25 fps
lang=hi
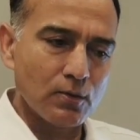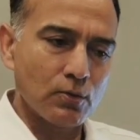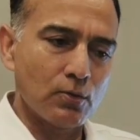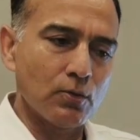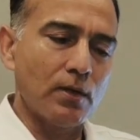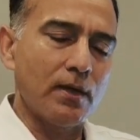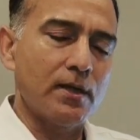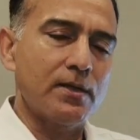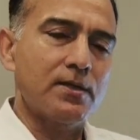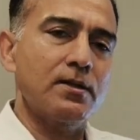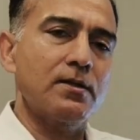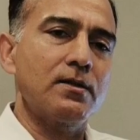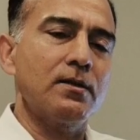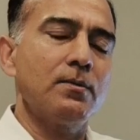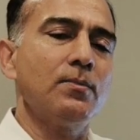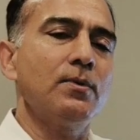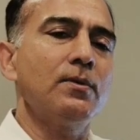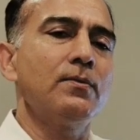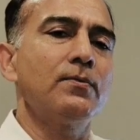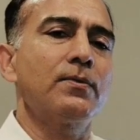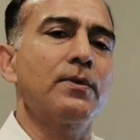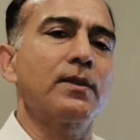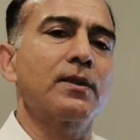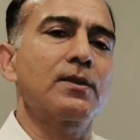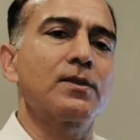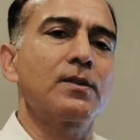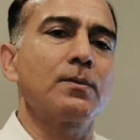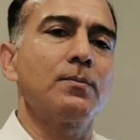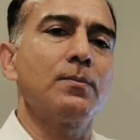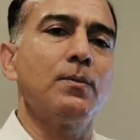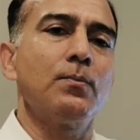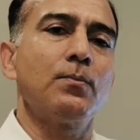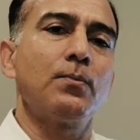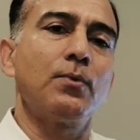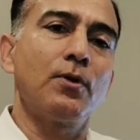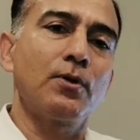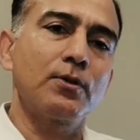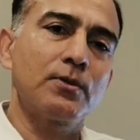तो एसिटबलम फ्रैक्चर में
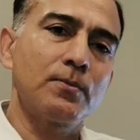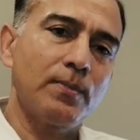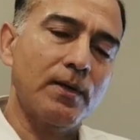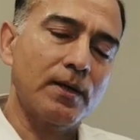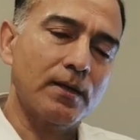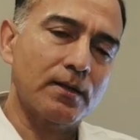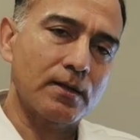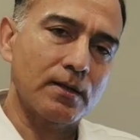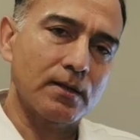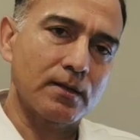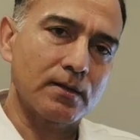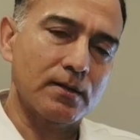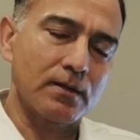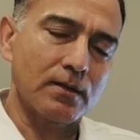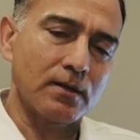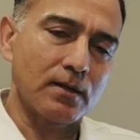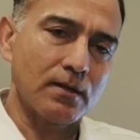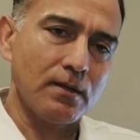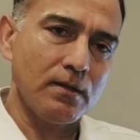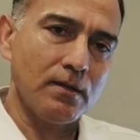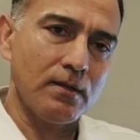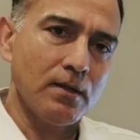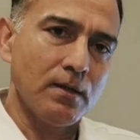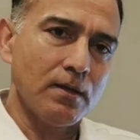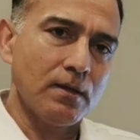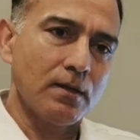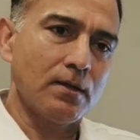हम बहुत बार देखते हैं